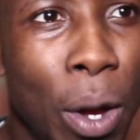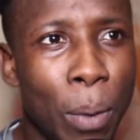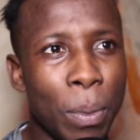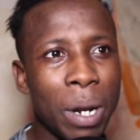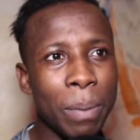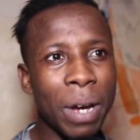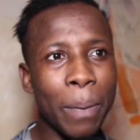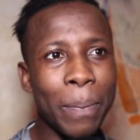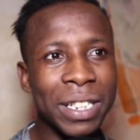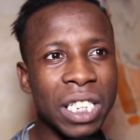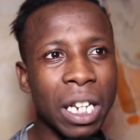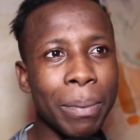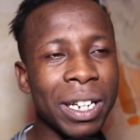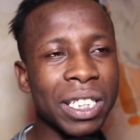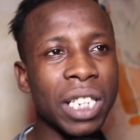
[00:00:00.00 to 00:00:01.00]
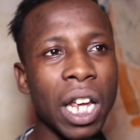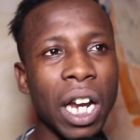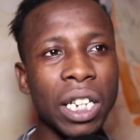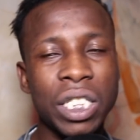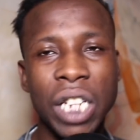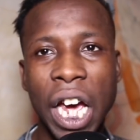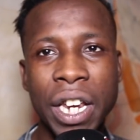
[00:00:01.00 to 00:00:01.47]
من المخبز
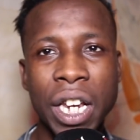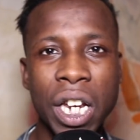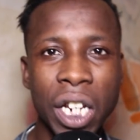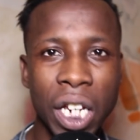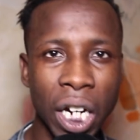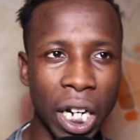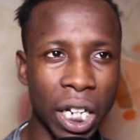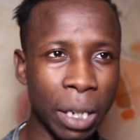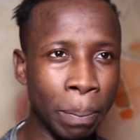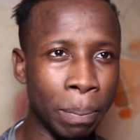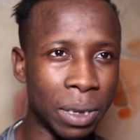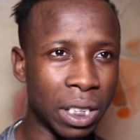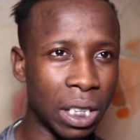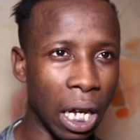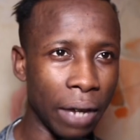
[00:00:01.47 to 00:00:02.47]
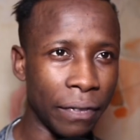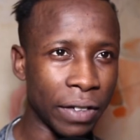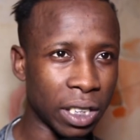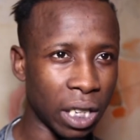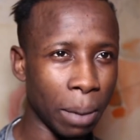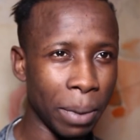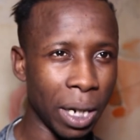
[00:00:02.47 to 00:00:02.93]
المازيراتي انني كنخدم بزاف
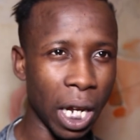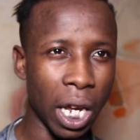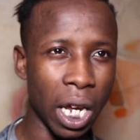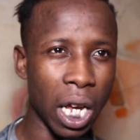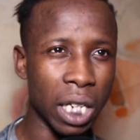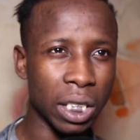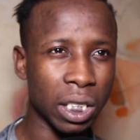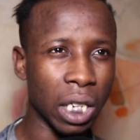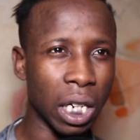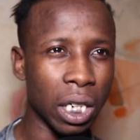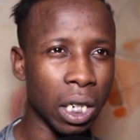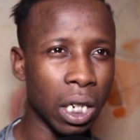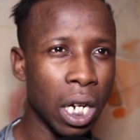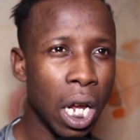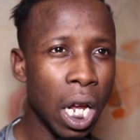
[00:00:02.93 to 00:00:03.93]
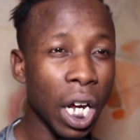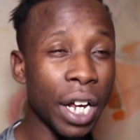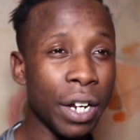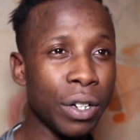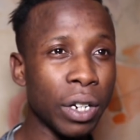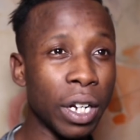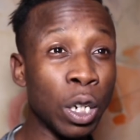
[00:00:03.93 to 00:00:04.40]
اكثر من القياس كن
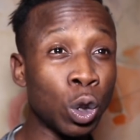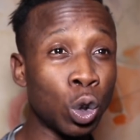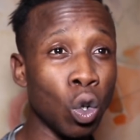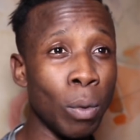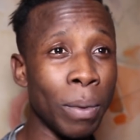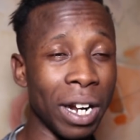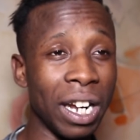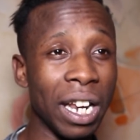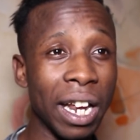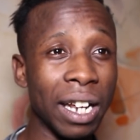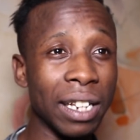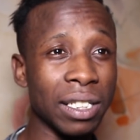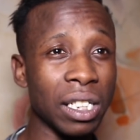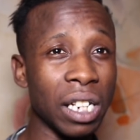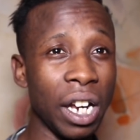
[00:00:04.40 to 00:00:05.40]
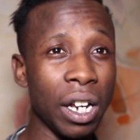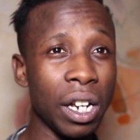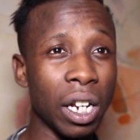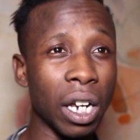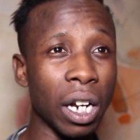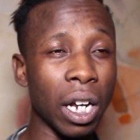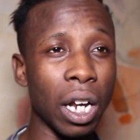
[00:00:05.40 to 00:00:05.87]
كن كنتومر على راسي
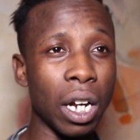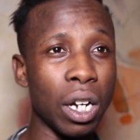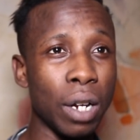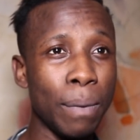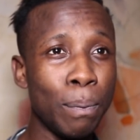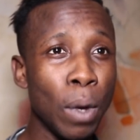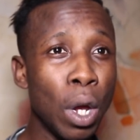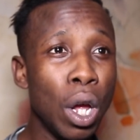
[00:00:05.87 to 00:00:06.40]
يعني كنقلب